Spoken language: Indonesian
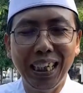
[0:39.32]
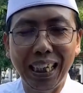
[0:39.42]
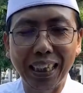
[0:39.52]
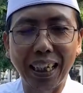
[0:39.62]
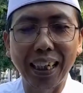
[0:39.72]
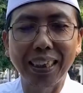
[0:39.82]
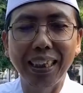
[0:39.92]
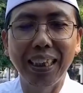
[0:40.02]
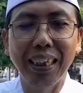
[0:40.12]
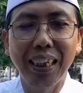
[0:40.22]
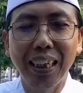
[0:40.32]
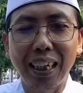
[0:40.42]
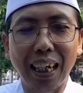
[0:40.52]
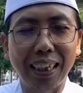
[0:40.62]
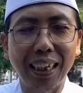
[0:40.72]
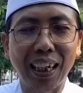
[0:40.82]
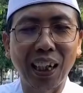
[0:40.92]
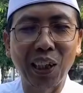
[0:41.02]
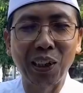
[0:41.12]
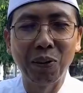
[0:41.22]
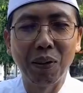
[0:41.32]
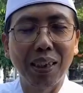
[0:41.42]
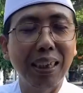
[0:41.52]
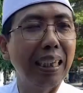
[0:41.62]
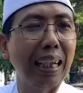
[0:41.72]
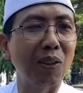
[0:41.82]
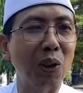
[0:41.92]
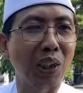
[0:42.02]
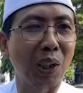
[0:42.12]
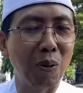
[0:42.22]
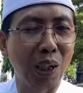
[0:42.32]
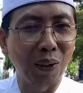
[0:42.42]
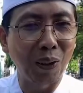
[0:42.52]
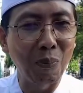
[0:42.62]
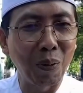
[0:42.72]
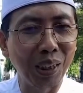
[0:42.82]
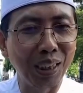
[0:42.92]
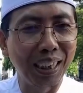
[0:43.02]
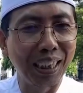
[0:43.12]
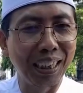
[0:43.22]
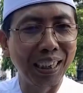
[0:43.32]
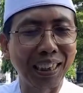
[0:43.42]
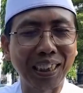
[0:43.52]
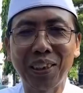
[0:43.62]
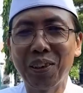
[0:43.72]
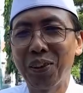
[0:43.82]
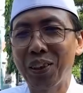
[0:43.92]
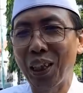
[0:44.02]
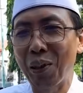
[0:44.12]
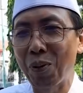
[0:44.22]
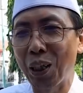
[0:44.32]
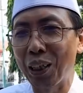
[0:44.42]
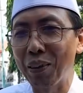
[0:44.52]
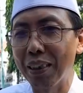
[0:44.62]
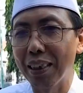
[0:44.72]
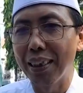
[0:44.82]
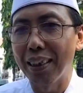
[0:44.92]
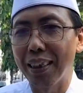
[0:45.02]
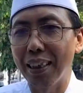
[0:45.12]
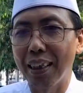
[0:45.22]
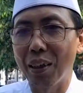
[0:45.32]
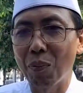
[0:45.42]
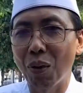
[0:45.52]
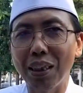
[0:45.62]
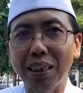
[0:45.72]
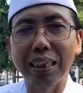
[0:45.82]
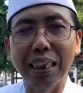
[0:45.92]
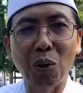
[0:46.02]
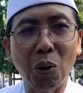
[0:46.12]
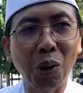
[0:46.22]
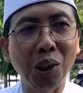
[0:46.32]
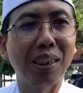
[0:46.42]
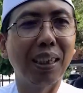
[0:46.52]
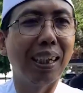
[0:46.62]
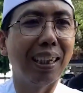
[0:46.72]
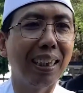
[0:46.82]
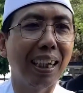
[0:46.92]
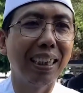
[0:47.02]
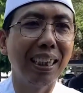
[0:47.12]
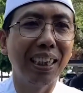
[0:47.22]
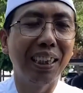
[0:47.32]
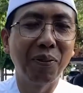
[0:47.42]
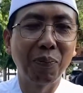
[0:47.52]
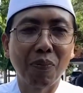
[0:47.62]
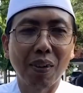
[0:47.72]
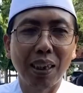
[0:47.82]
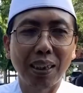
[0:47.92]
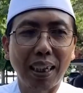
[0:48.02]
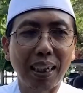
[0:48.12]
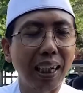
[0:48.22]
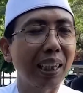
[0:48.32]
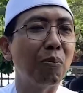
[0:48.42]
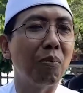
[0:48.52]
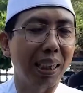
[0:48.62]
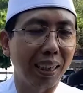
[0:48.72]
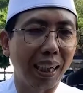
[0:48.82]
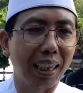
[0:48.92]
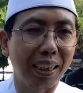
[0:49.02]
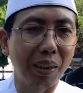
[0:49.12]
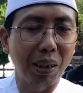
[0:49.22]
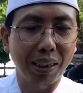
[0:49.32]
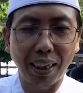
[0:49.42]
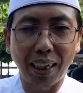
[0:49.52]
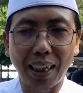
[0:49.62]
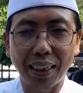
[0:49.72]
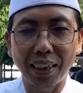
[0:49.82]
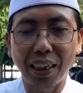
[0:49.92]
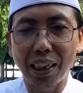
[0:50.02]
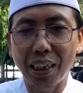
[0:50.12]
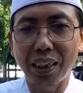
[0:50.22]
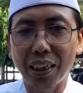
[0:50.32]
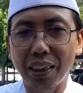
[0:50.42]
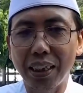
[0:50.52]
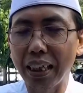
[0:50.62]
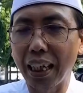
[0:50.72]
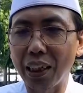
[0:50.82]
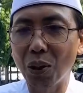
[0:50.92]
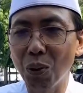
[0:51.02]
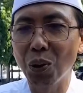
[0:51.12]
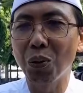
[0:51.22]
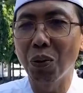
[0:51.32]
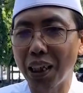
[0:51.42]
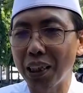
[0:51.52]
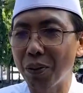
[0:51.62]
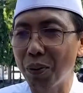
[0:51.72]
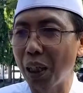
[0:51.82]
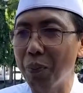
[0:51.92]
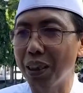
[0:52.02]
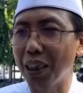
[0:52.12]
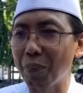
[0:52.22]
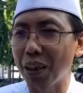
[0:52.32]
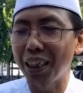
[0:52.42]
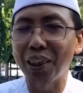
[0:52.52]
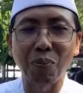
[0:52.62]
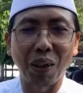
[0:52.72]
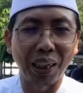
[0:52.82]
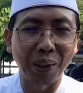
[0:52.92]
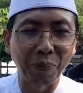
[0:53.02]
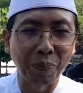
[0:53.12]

Ya saya sih nggak ada niat, dong. saya bukan orang politik, saya bukan politikus, ya, jadi saya hikmat lah di masyarakat saya di NU juga sudah bisa berhikmat